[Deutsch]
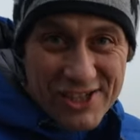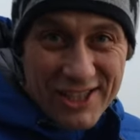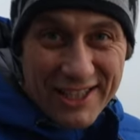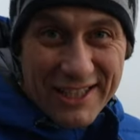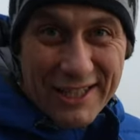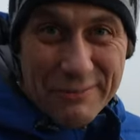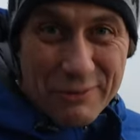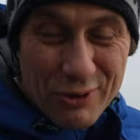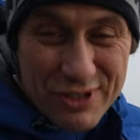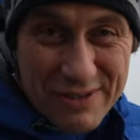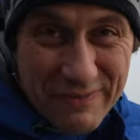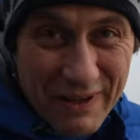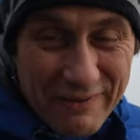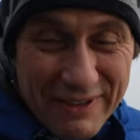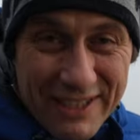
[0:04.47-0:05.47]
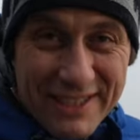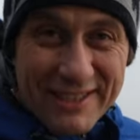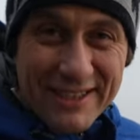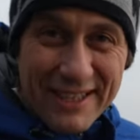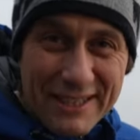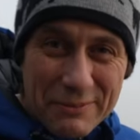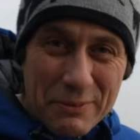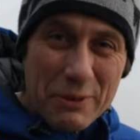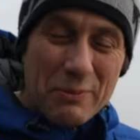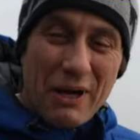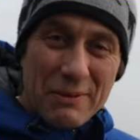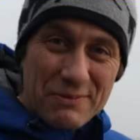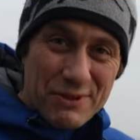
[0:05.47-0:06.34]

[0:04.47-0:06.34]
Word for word: gegeben und zwar will ich nicht mit meinem